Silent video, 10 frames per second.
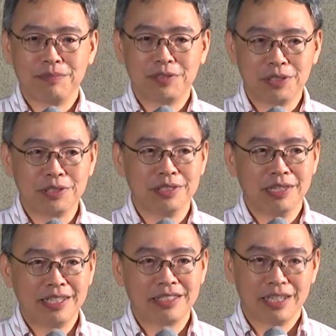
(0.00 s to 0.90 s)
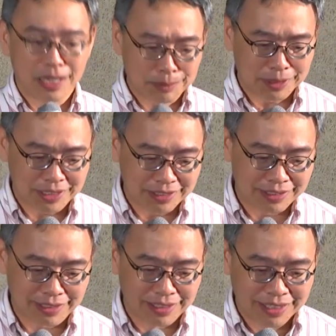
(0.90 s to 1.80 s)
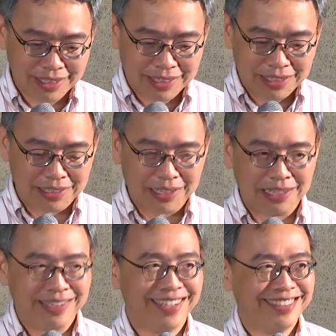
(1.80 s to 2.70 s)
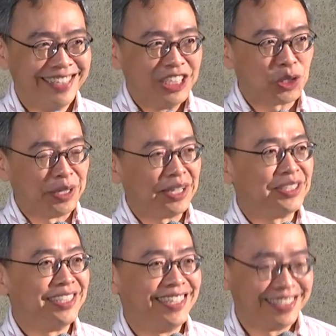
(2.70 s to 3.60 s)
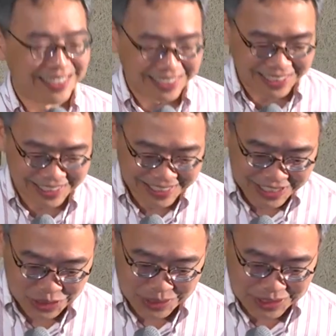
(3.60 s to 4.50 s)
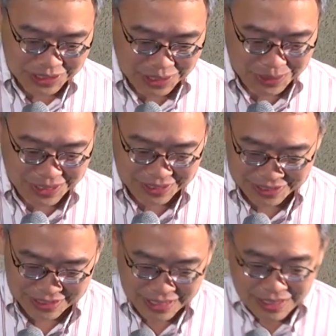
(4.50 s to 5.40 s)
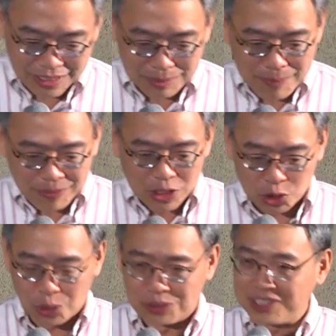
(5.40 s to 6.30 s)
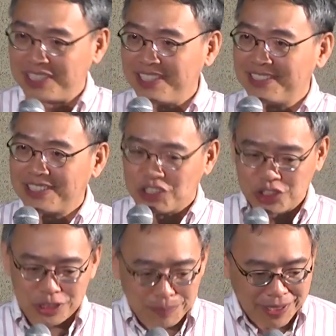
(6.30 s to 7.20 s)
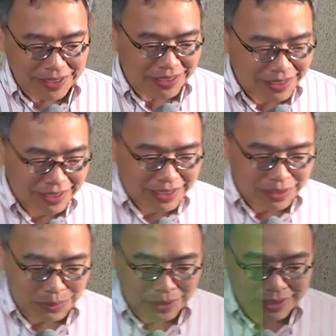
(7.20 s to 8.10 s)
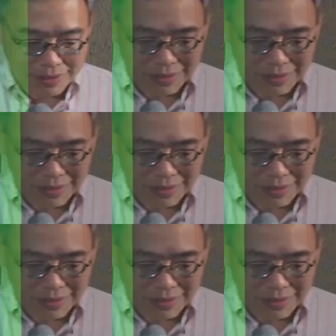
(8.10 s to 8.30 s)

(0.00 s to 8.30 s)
这是 SAS 级这个很很传到今天的这个算是笑话的事。那么总结这个失败呢？我